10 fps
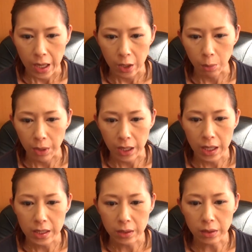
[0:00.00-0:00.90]
えっとまあ、
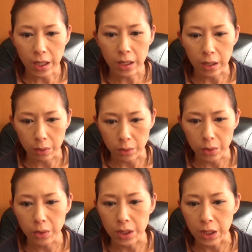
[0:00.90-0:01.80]
検索結果の
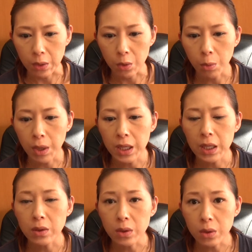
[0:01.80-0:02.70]
上位にとどまり
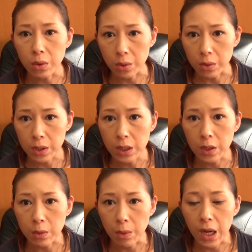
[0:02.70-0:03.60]
やすいという事
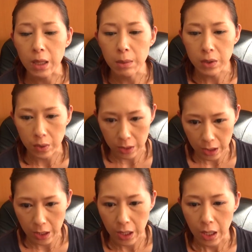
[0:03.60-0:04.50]
実もあります
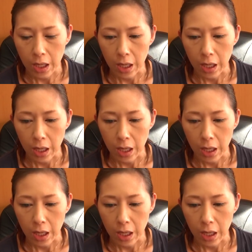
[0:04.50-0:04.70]
し